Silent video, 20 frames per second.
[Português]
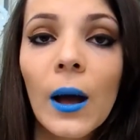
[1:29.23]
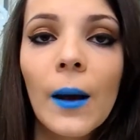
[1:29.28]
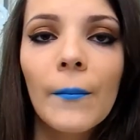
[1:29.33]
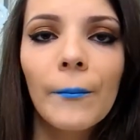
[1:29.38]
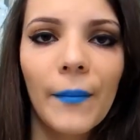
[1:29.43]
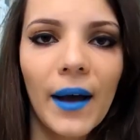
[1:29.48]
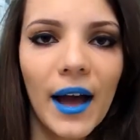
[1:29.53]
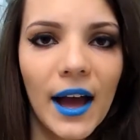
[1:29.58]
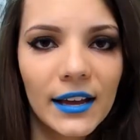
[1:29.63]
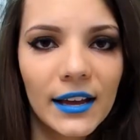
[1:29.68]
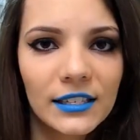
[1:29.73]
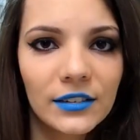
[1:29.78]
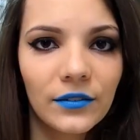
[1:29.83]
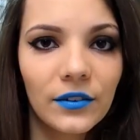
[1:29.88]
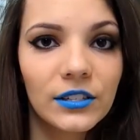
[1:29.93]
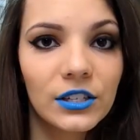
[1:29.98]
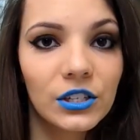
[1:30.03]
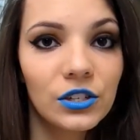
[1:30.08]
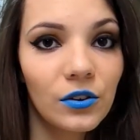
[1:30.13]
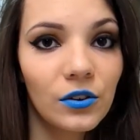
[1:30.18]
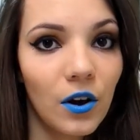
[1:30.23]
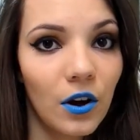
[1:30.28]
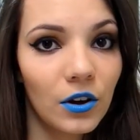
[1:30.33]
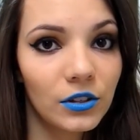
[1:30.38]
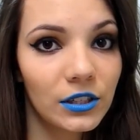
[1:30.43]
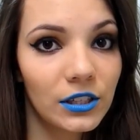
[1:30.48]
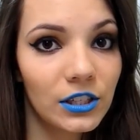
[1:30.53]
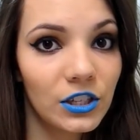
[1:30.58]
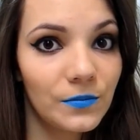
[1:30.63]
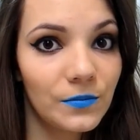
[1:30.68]
Mas se vocês não
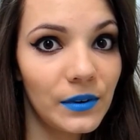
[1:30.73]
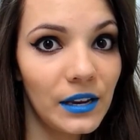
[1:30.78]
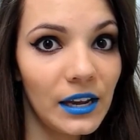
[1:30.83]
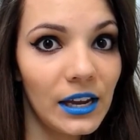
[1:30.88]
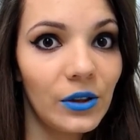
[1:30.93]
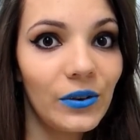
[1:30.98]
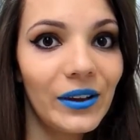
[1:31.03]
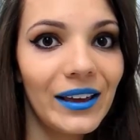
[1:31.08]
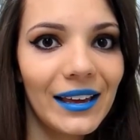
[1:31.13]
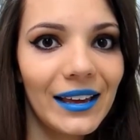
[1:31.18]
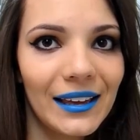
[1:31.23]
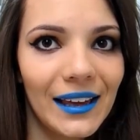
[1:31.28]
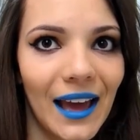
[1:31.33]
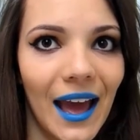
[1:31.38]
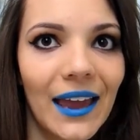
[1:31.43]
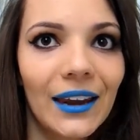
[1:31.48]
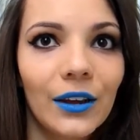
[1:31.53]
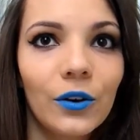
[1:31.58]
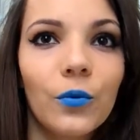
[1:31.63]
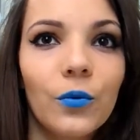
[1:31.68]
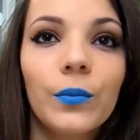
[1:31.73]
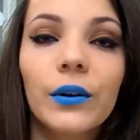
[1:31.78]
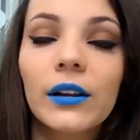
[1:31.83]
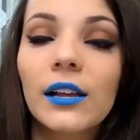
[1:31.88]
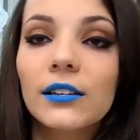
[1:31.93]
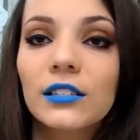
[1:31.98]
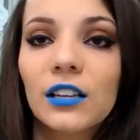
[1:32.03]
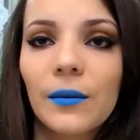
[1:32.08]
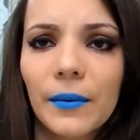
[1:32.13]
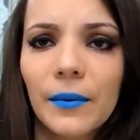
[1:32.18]
gostam de brilho e querem com brilho,
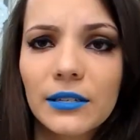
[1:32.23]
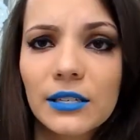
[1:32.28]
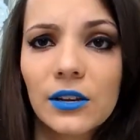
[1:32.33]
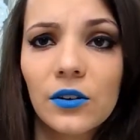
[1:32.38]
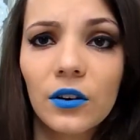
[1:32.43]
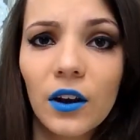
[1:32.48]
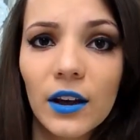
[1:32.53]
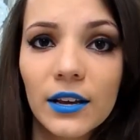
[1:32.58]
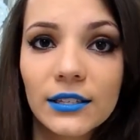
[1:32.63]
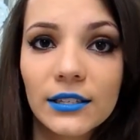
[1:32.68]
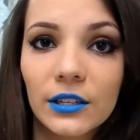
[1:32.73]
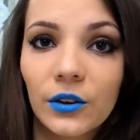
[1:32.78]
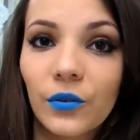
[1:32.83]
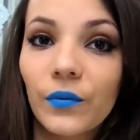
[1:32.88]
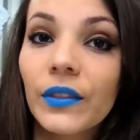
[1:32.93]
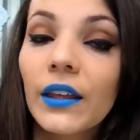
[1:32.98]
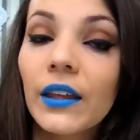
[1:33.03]
é só passar um glossinho.